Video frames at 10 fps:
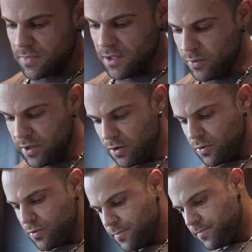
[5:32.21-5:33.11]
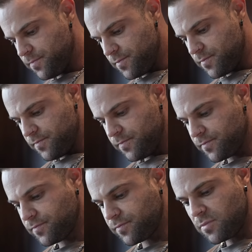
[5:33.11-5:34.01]
There we go.
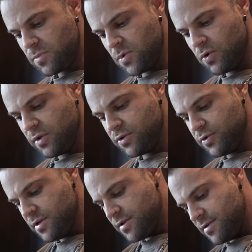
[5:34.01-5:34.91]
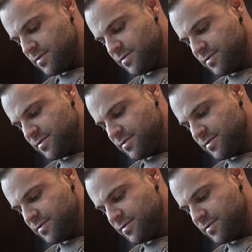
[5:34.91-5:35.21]
Und natürlich